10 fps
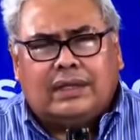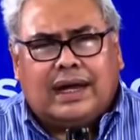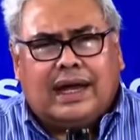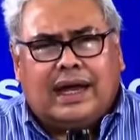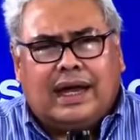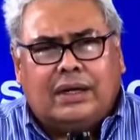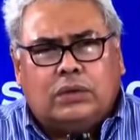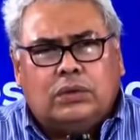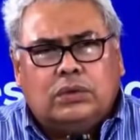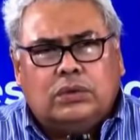tendrá
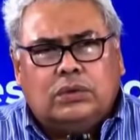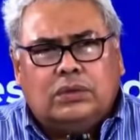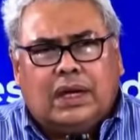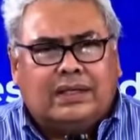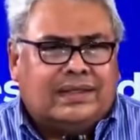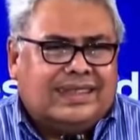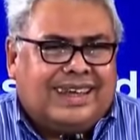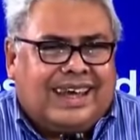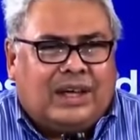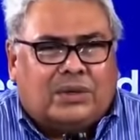algún
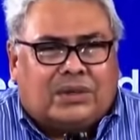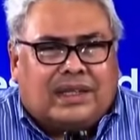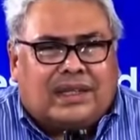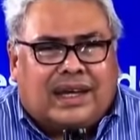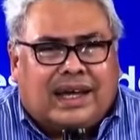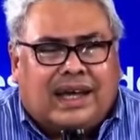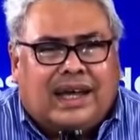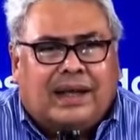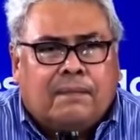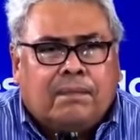asidero,
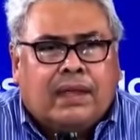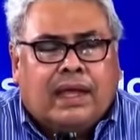tendrá